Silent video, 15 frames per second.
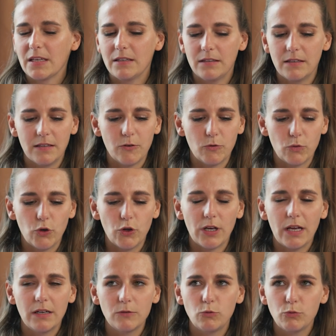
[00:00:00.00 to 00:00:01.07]
Genau, können
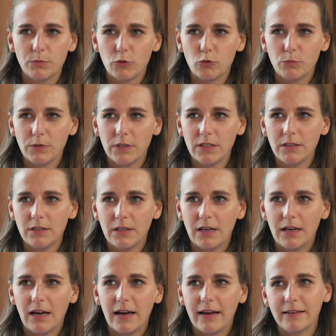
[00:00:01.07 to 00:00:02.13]
alle gut mit umgehen.
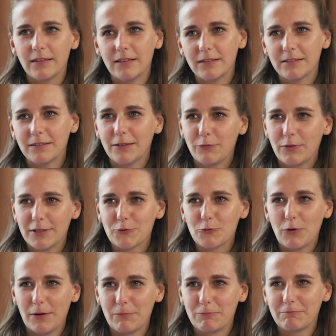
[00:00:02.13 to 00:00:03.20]
Einer, der war
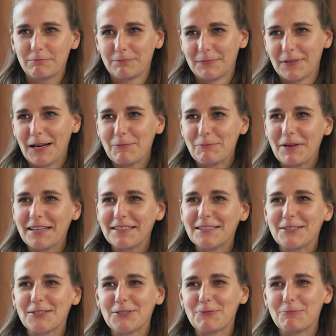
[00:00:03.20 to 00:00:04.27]
so am, am
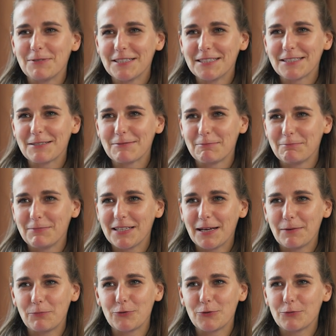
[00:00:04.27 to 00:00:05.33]
Ende des Spiels mit
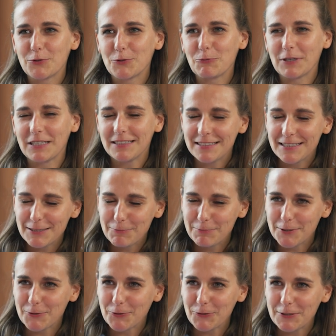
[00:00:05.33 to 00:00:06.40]
Abpfiff so richtig
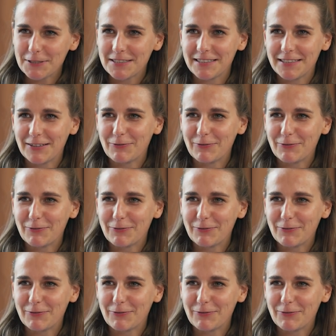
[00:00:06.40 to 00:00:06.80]
bedrückt.